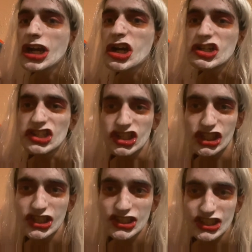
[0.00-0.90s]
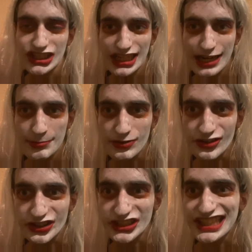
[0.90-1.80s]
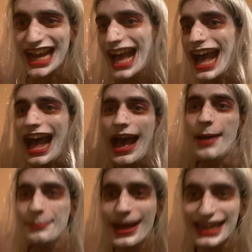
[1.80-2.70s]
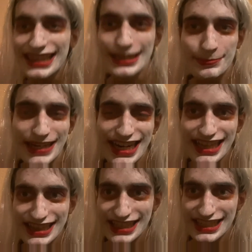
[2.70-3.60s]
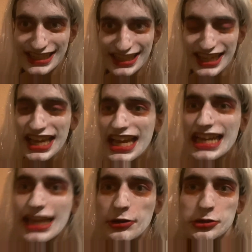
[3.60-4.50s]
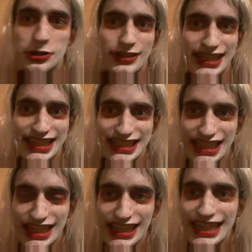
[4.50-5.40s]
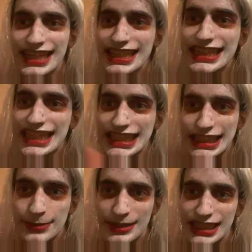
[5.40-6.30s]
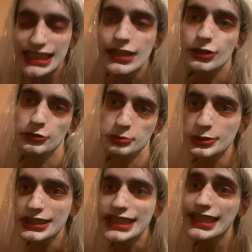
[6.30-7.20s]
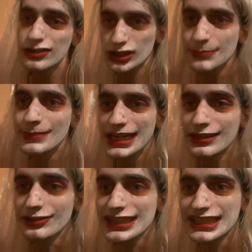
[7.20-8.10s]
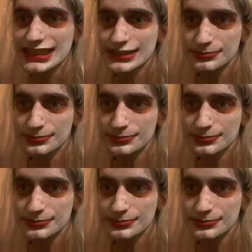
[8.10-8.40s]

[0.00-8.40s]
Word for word: Con nosotros tenemos a Marce Peralta, la autora destacada de este mes del Club de los Embajadores.